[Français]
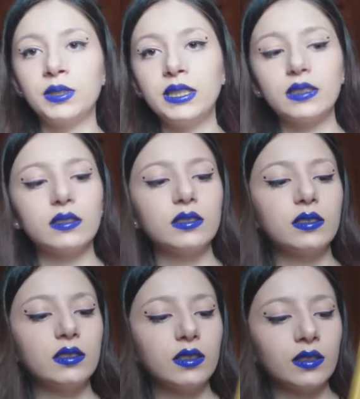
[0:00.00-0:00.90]
oui.
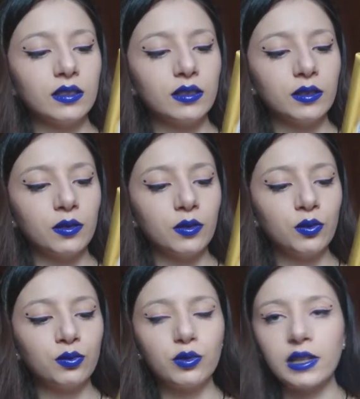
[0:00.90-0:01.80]
Euh,
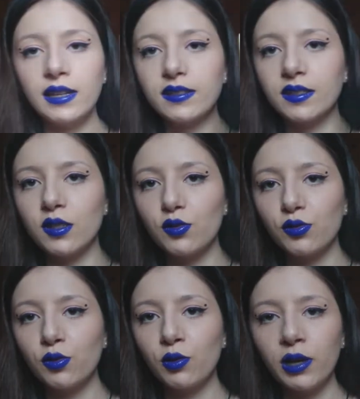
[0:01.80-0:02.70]
donc là c'est
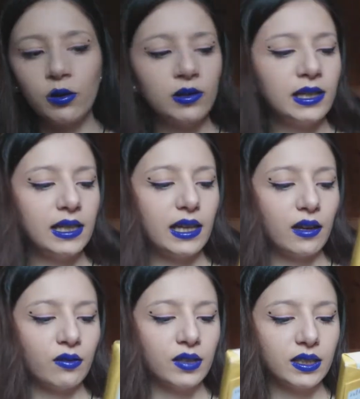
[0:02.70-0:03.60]
chocolat au lait
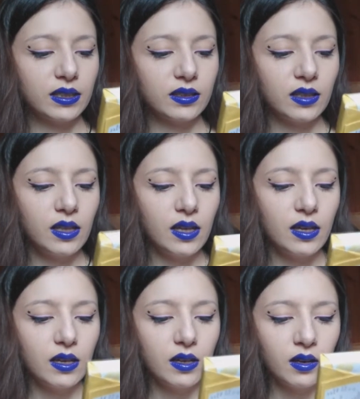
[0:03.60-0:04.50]
avec
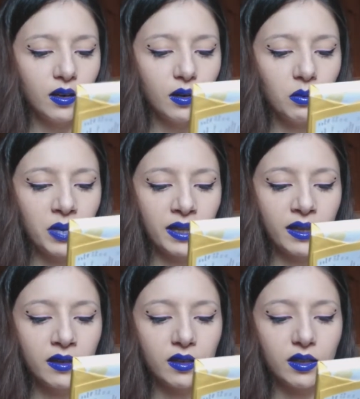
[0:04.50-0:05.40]

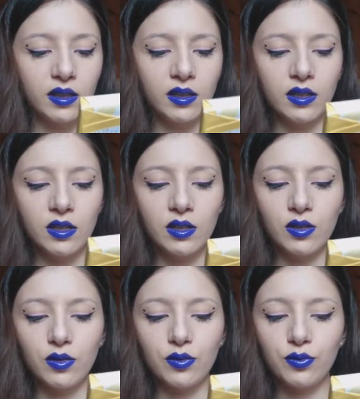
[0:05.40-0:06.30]
banane
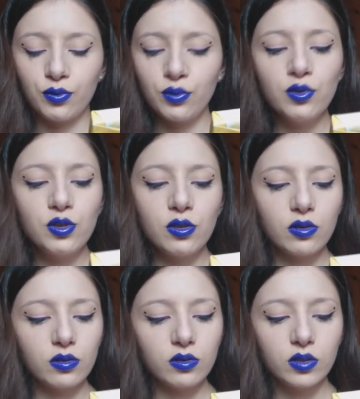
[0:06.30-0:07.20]
et fudge.
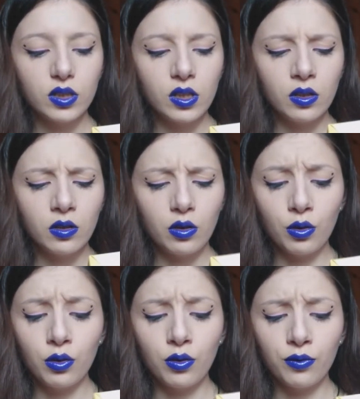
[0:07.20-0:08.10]

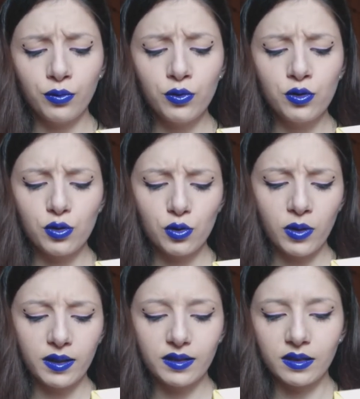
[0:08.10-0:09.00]
Euh, fudge, je
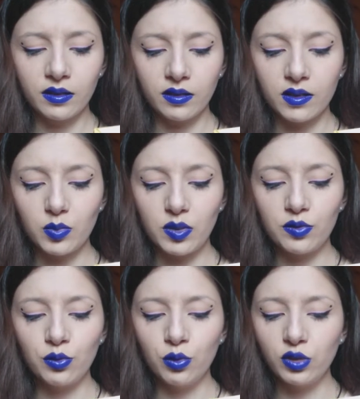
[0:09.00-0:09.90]
crois que c'est un
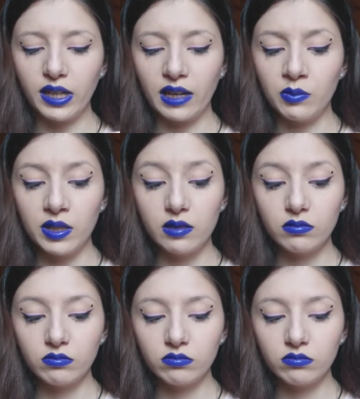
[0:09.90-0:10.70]
espèce de caramel.